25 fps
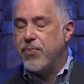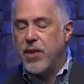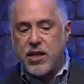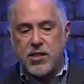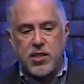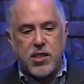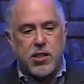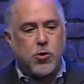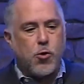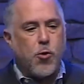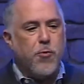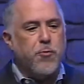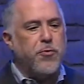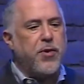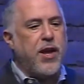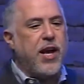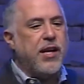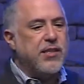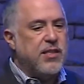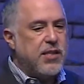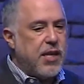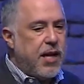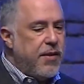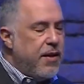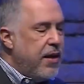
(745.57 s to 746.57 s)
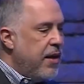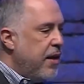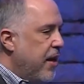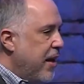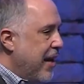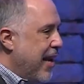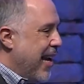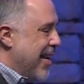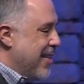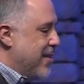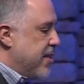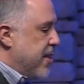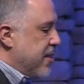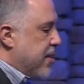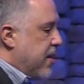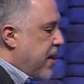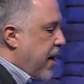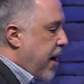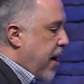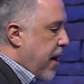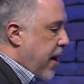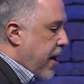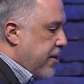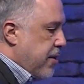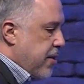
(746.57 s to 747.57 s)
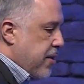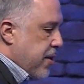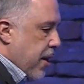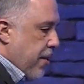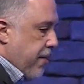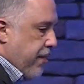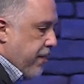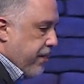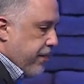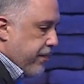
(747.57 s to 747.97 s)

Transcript: esa es confianza, esa es creencia.